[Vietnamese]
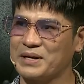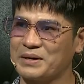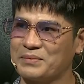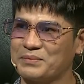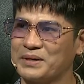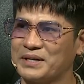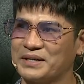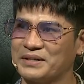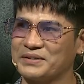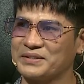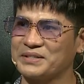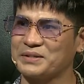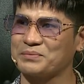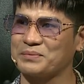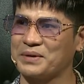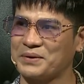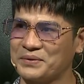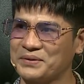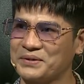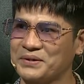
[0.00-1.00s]
đam mê nó
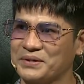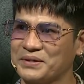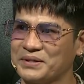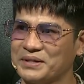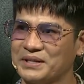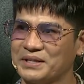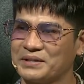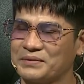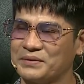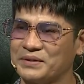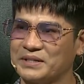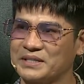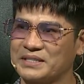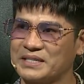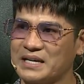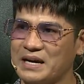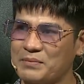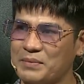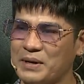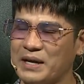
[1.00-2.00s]
trong máu rồi vì
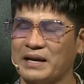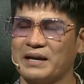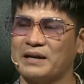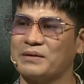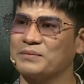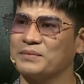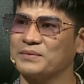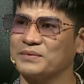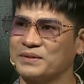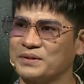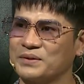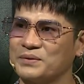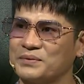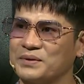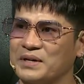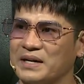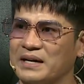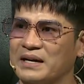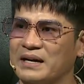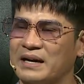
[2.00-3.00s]
cha mẹ em
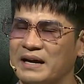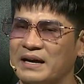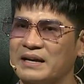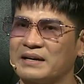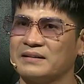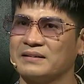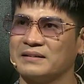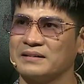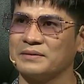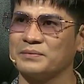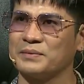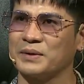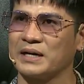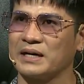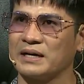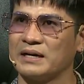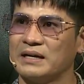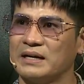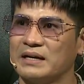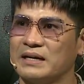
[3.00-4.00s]
cũng là hai người
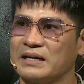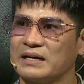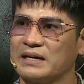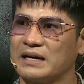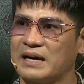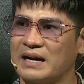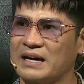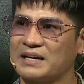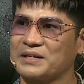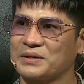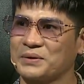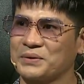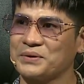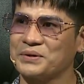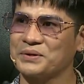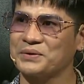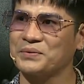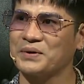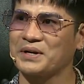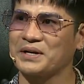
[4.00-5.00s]
mà hát
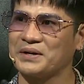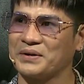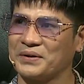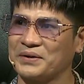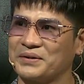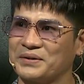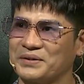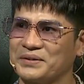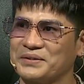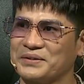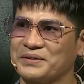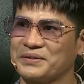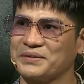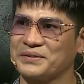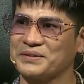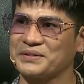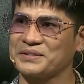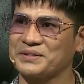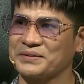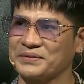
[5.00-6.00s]
đối quan họ
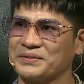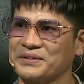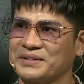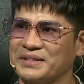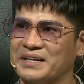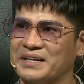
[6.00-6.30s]
rồi